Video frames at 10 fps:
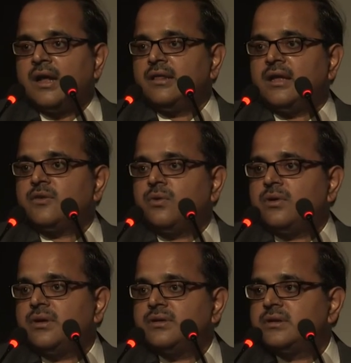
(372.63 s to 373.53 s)
एंड दैट्स
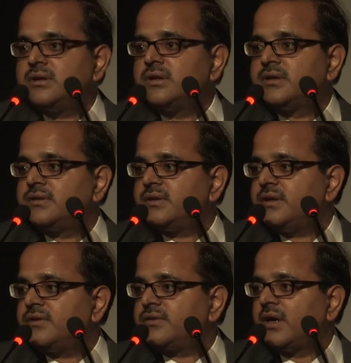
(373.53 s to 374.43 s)
वॉट डिजिटल
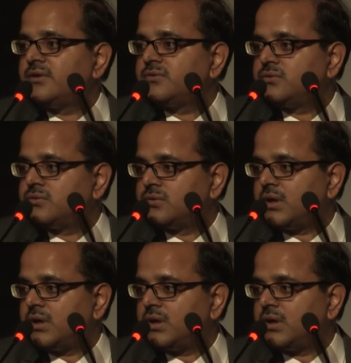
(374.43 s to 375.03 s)
लिटरेसी इज़ ट्राइंग टू डू